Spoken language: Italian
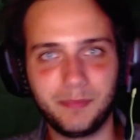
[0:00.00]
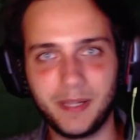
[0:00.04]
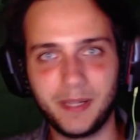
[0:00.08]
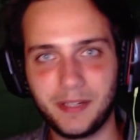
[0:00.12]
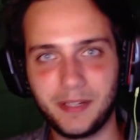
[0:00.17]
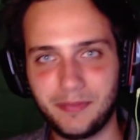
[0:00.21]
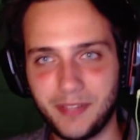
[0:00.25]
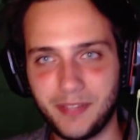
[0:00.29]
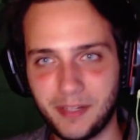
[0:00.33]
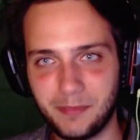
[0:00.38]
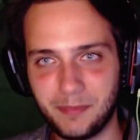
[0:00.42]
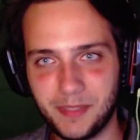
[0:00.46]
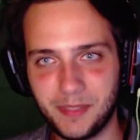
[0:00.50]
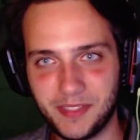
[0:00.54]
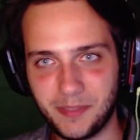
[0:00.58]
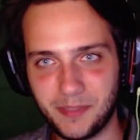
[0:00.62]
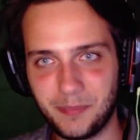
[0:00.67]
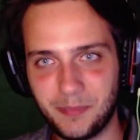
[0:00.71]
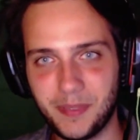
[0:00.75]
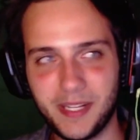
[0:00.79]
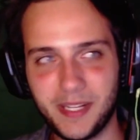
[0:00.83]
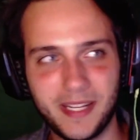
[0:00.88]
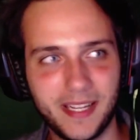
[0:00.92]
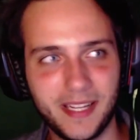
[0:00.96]
per farmi
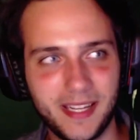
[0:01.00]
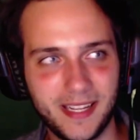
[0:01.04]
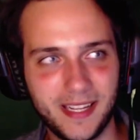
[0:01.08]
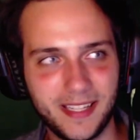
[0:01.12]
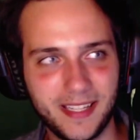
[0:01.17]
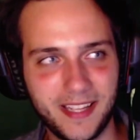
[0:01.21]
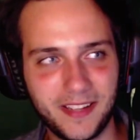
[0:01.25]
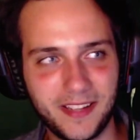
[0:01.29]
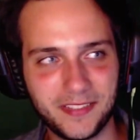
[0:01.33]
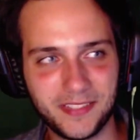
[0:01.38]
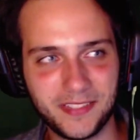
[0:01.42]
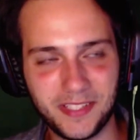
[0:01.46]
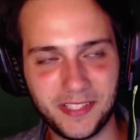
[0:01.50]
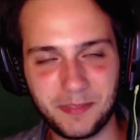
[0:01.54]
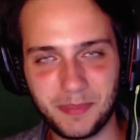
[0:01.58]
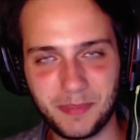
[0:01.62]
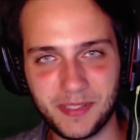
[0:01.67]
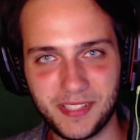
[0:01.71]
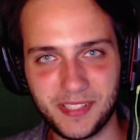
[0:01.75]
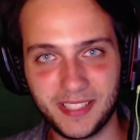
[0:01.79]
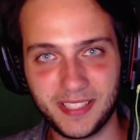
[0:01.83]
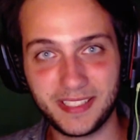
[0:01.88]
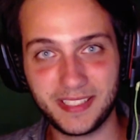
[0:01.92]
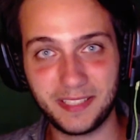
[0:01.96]
sapere che cosa ne
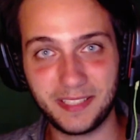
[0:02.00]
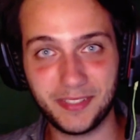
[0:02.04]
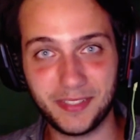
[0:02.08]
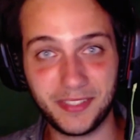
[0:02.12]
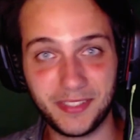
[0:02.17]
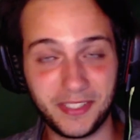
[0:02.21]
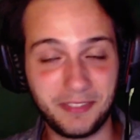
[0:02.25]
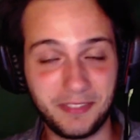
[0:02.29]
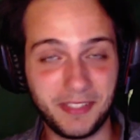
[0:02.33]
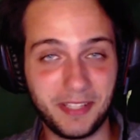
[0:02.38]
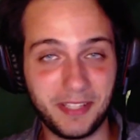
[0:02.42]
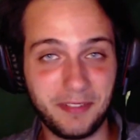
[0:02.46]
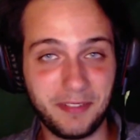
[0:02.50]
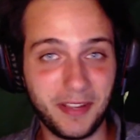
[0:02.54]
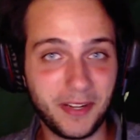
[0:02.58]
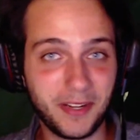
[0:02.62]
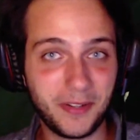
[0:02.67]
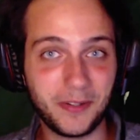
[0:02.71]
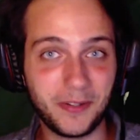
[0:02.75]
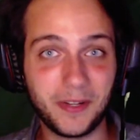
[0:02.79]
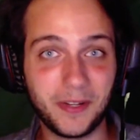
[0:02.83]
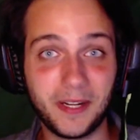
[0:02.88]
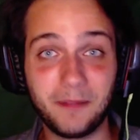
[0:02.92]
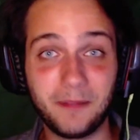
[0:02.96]
pensate del fatto che vada via
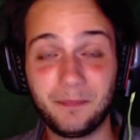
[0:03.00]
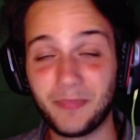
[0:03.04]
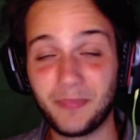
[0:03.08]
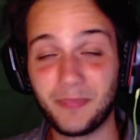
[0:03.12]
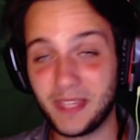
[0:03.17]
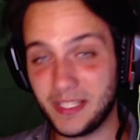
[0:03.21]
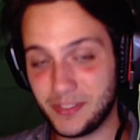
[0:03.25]
ancora.